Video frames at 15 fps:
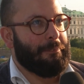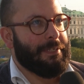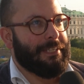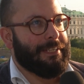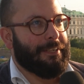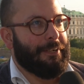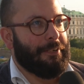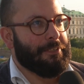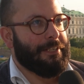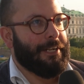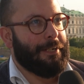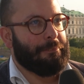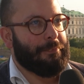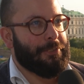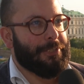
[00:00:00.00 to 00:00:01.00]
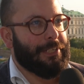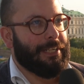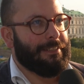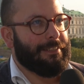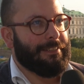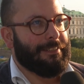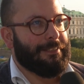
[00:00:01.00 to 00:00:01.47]
ein bisschen außerhalb der
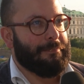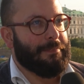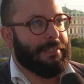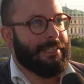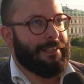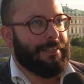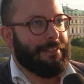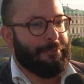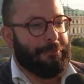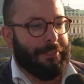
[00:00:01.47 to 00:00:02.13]
Stadt an einem See.